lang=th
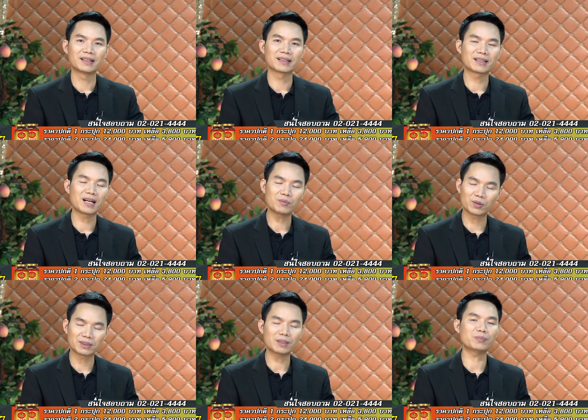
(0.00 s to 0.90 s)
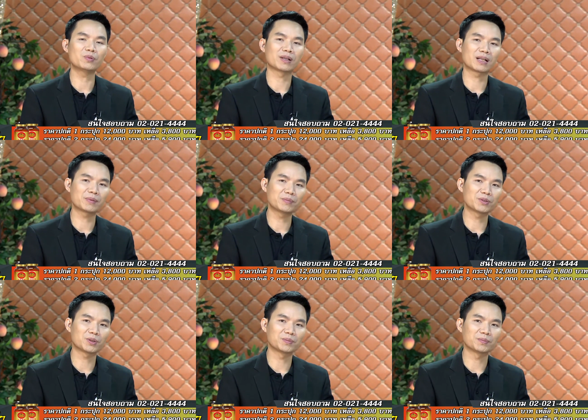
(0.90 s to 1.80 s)
ทั้งหมดทั้งปวงครับท่าน
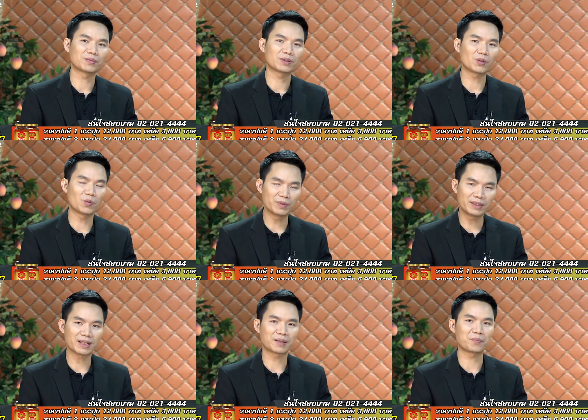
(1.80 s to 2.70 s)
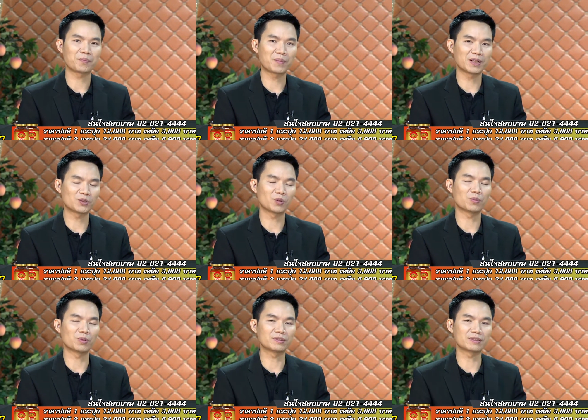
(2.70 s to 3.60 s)
ผู้ชม กลุ่มนี้เนี่ยมันส่ง
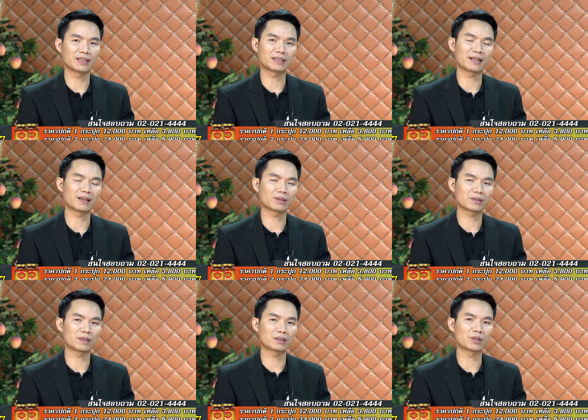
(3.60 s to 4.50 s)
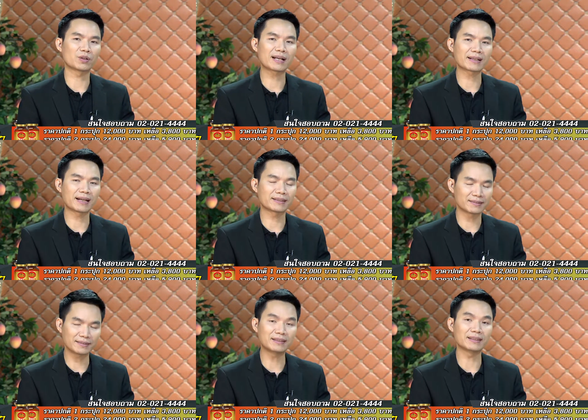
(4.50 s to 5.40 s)
ผลเสียแต่ต่อร่างกายทั้
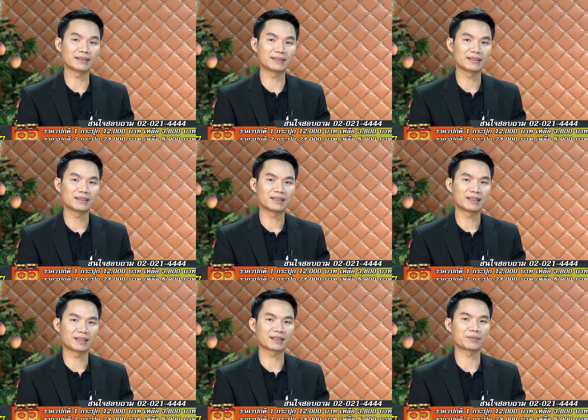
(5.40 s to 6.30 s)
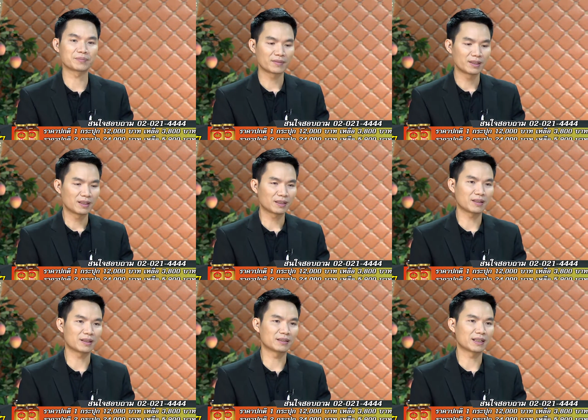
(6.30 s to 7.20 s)
งสิ้นเลยนะครับ
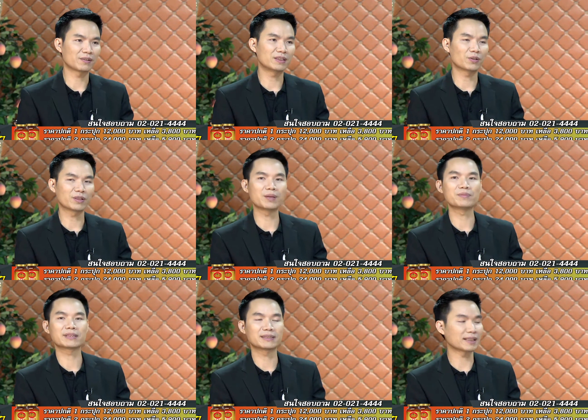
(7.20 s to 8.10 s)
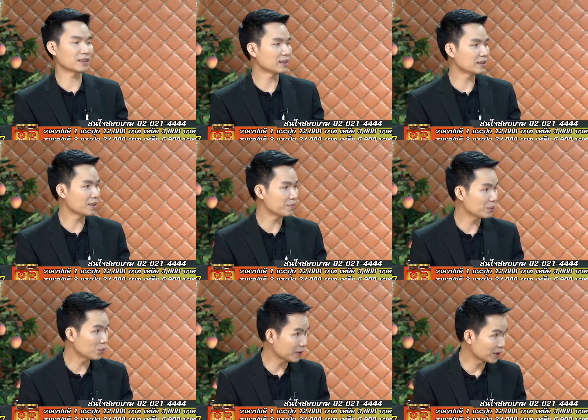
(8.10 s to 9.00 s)
ก็อย่างกรณีของเค็มจัดอย่างอาจารย์เปี
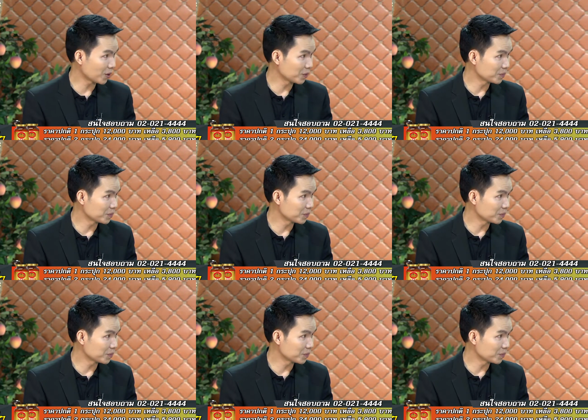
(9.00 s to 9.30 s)
ยกพูดวันก่อน